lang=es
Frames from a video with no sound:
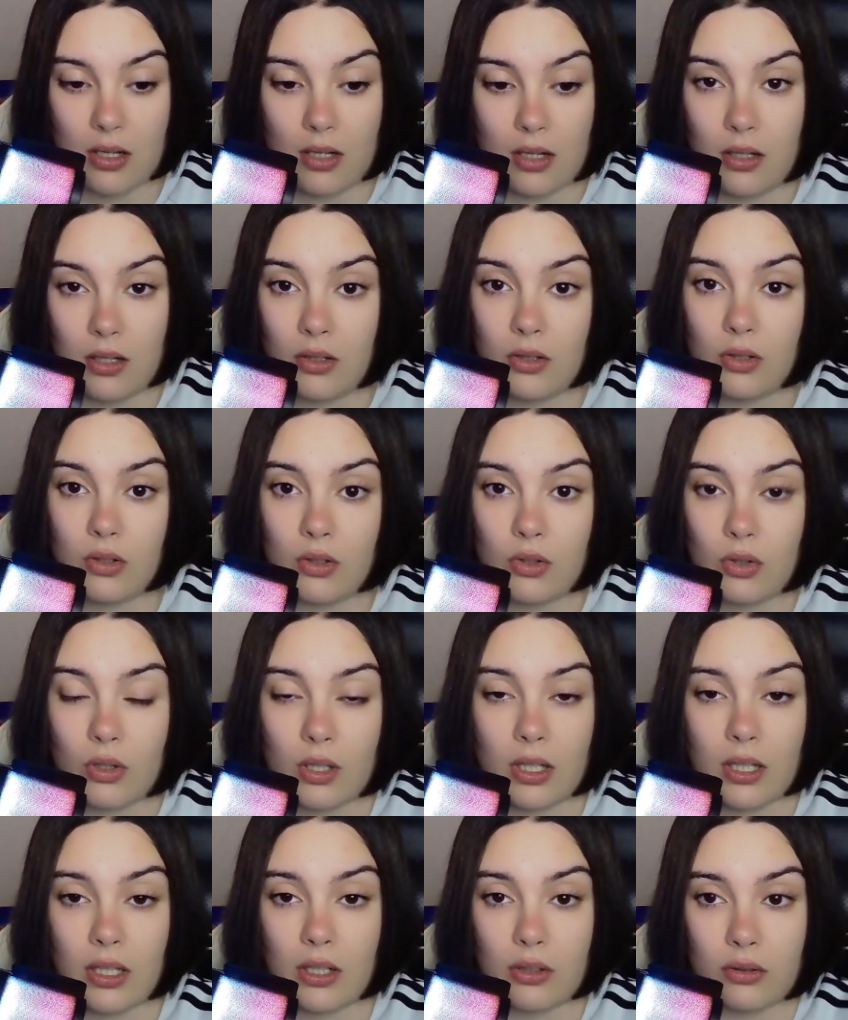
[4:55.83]
no
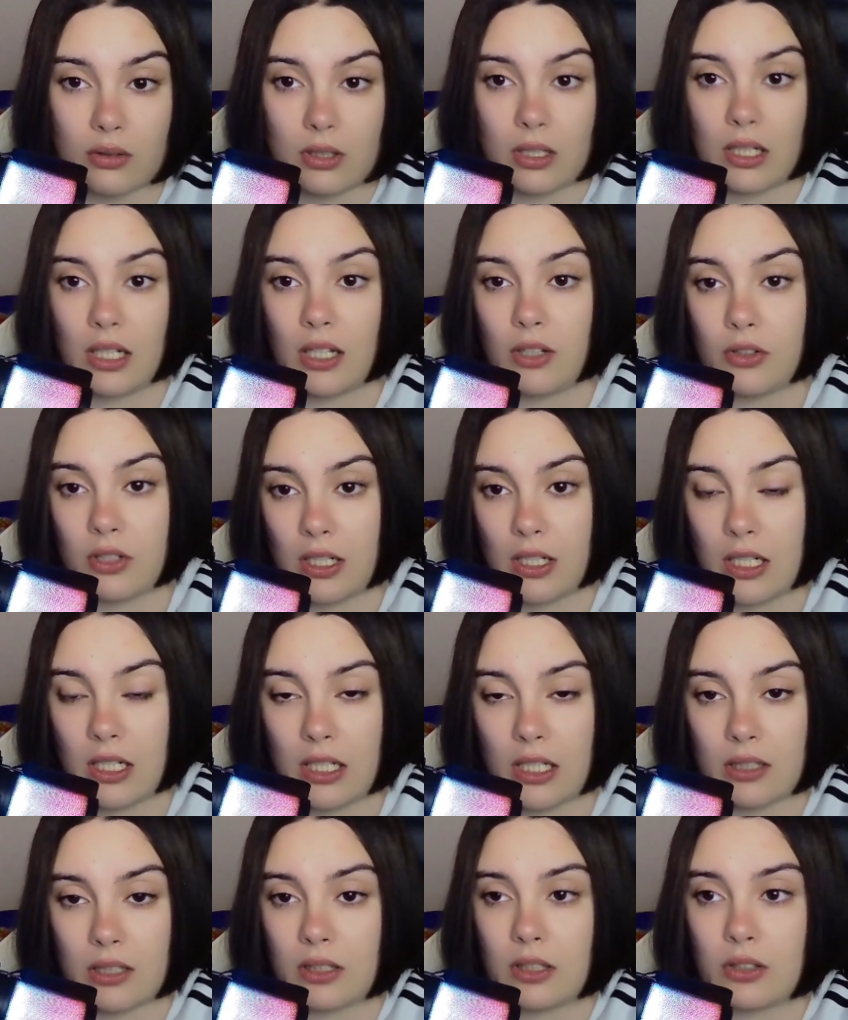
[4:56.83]
queda otra, o
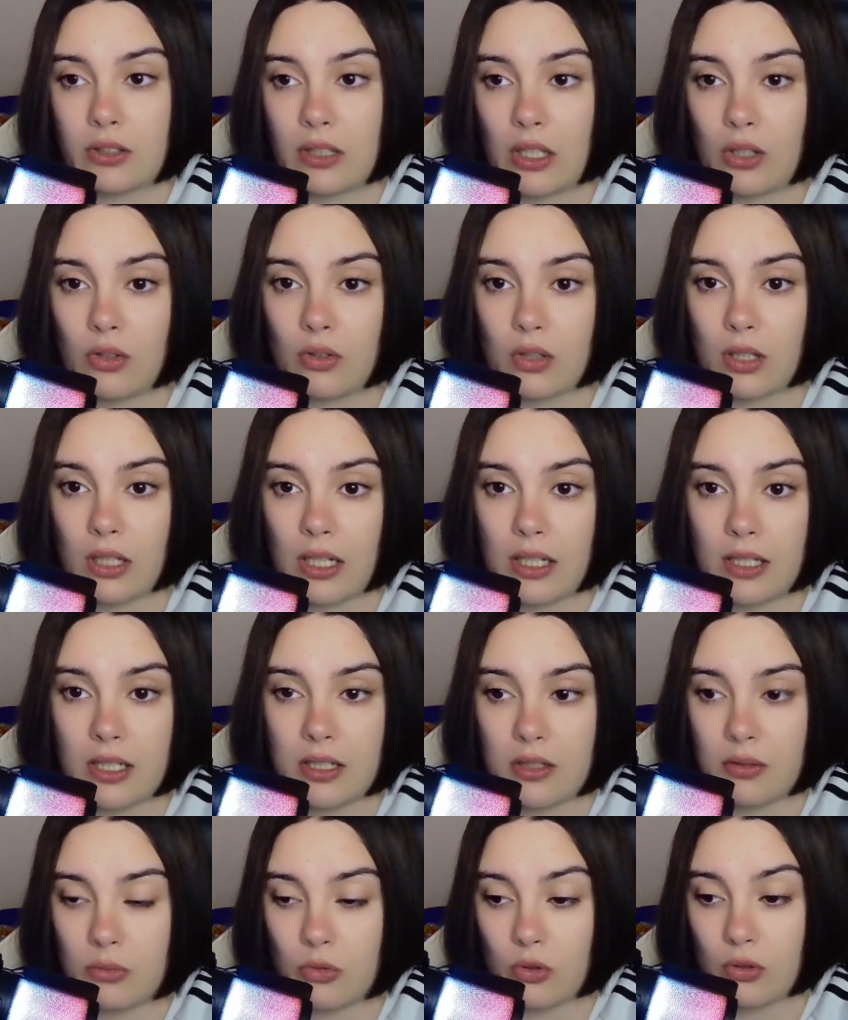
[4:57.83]
sea, tengo
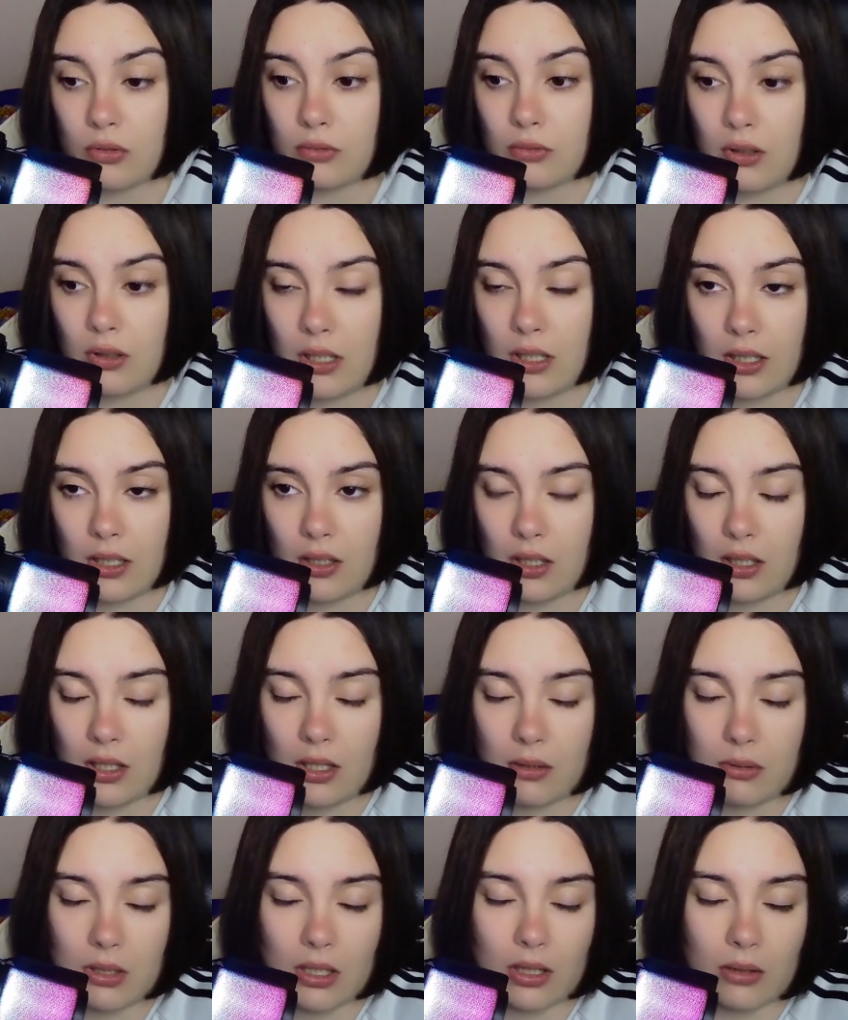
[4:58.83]
clarísimo de
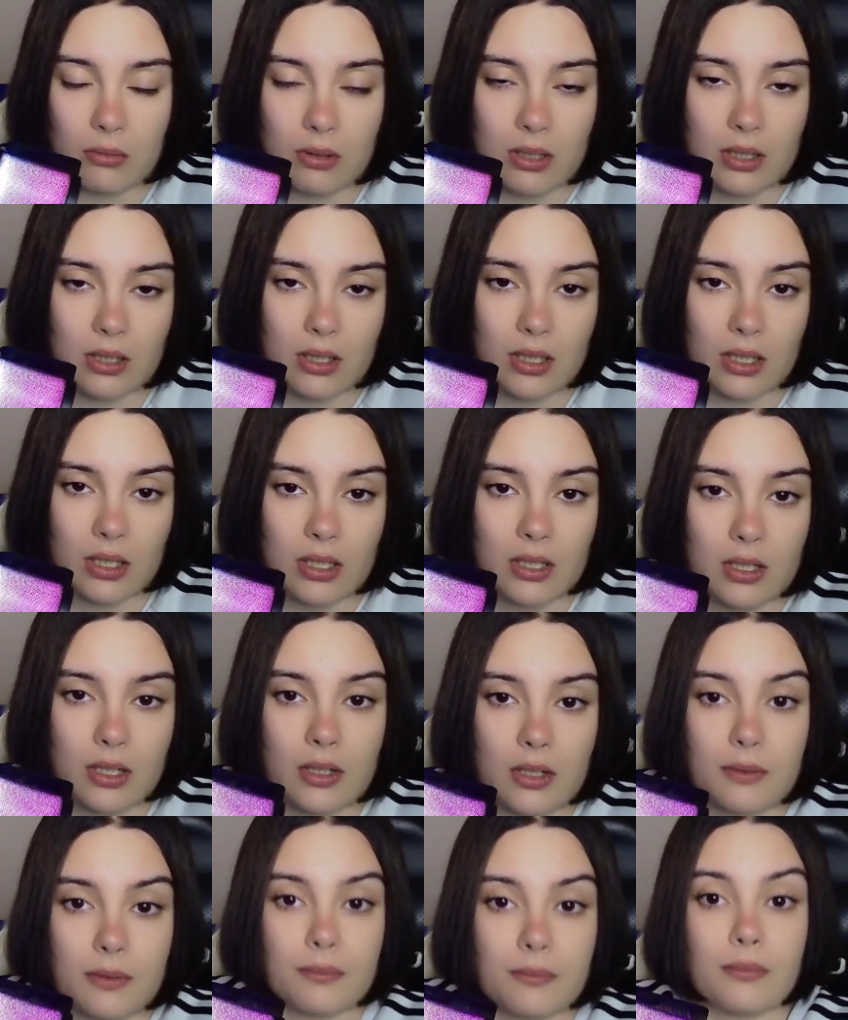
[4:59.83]
que evidentemente
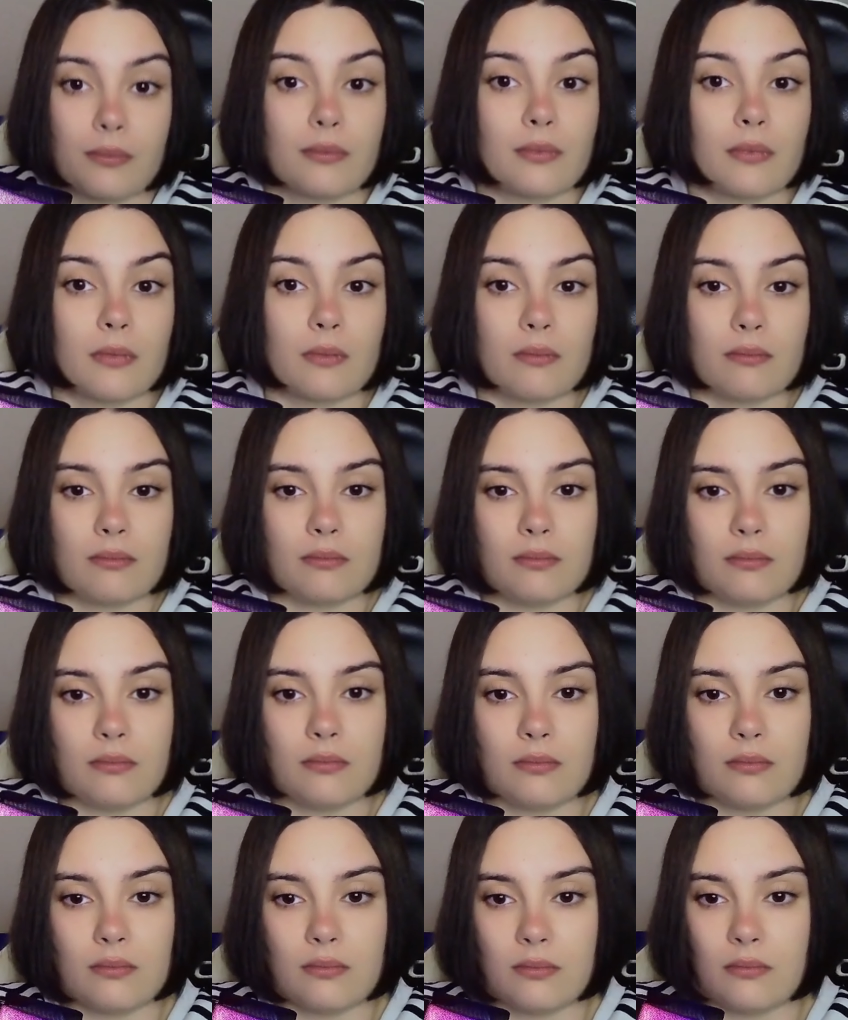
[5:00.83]

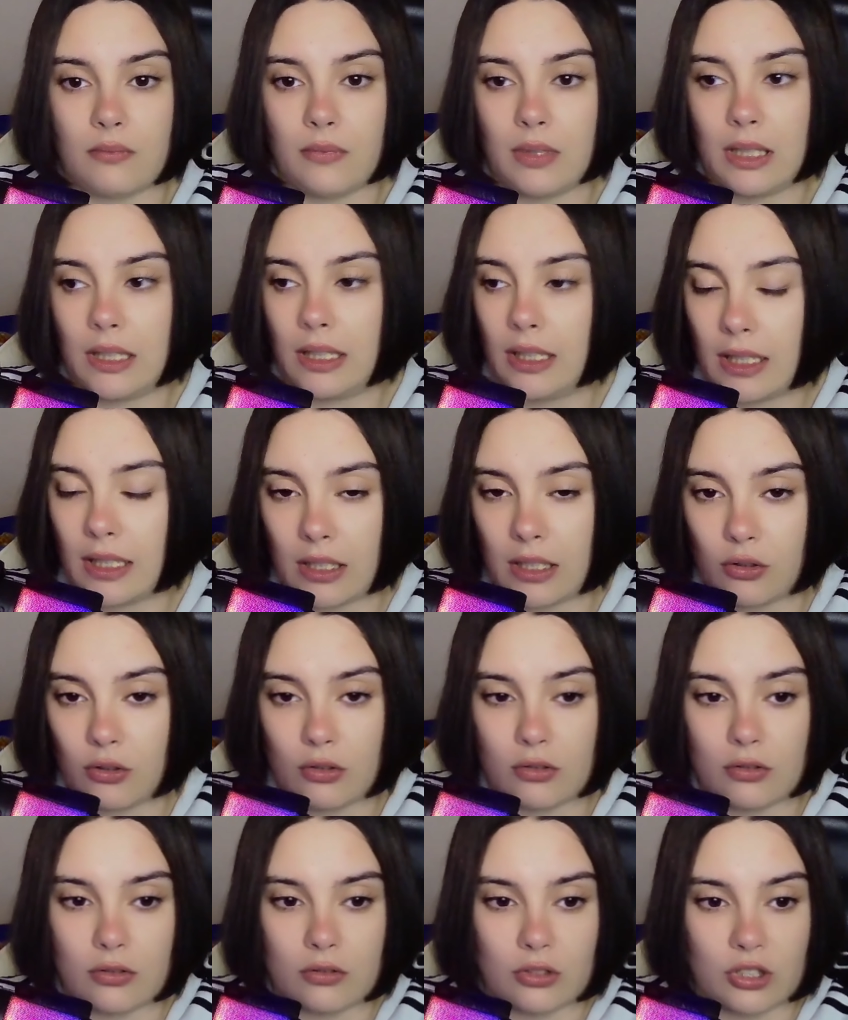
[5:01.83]
mm, mi tía
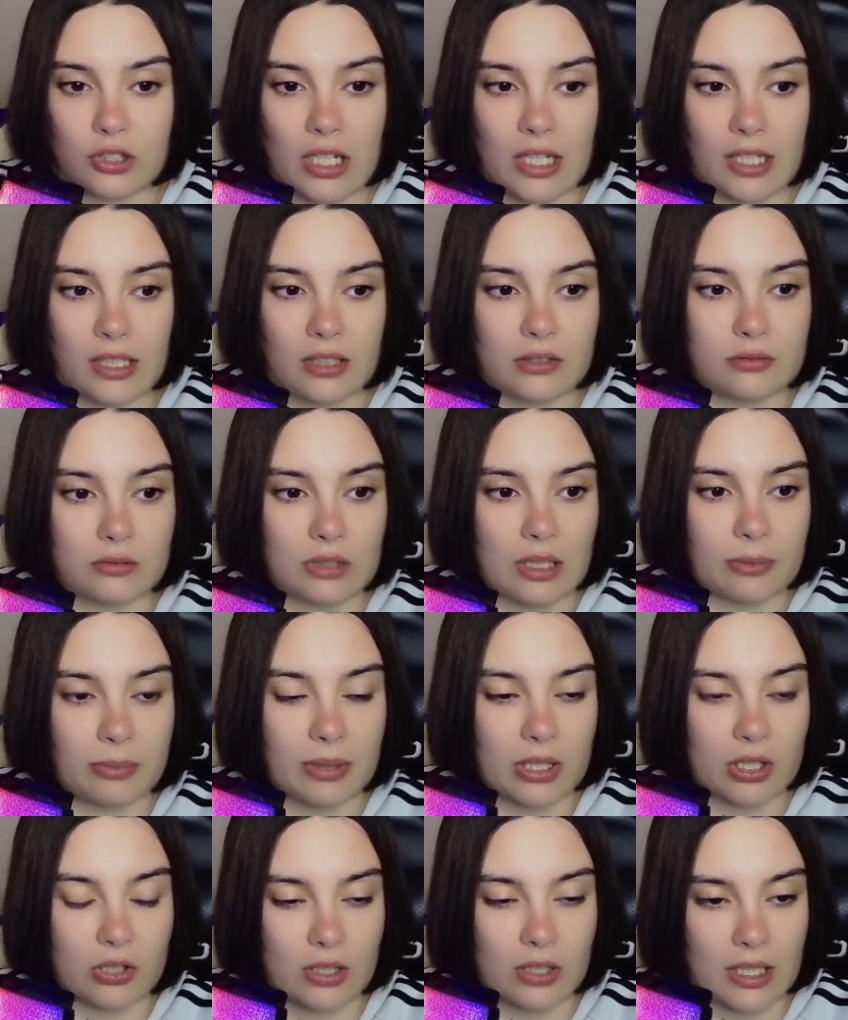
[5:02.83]
no, o sea, era una
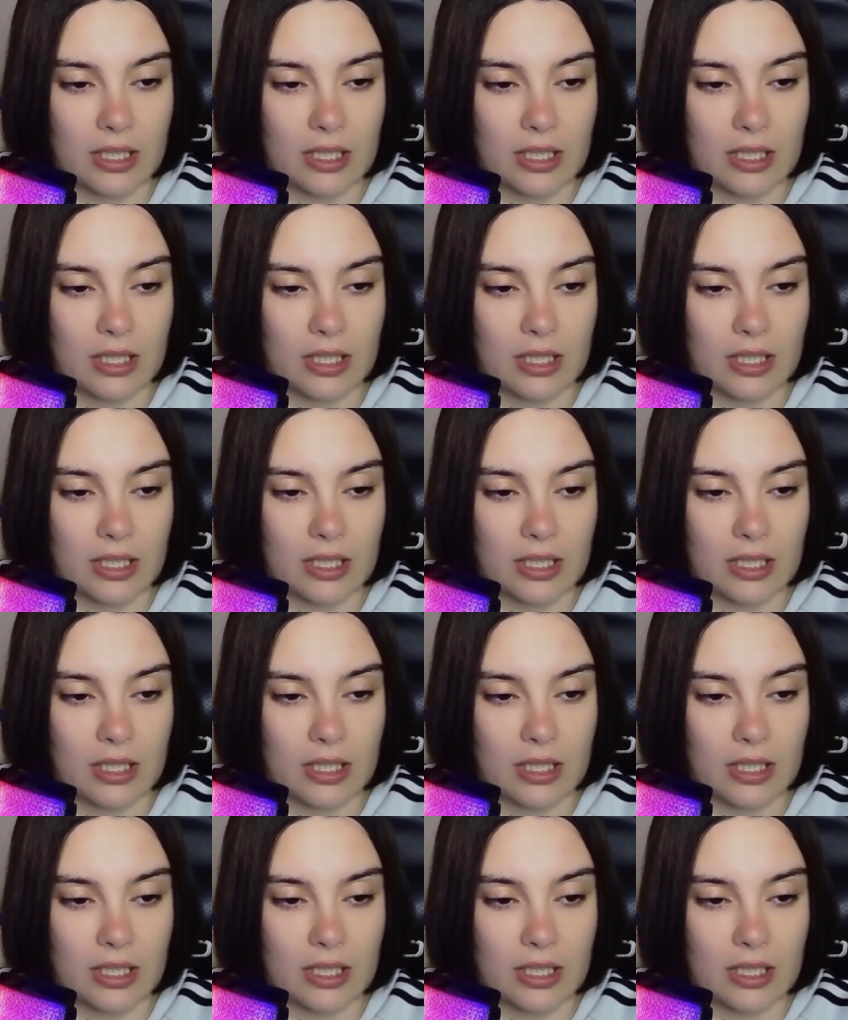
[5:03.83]
persona